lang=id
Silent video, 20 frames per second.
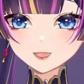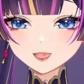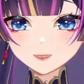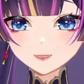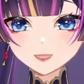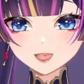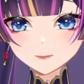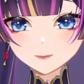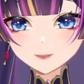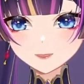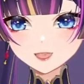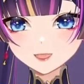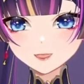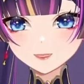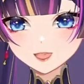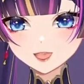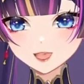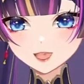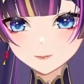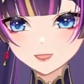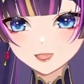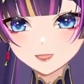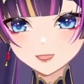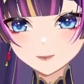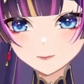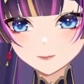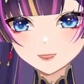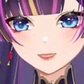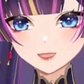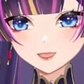artefak-artefak
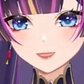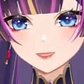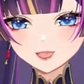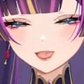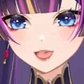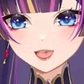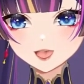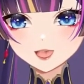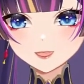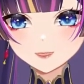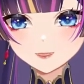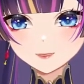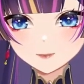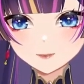lama kita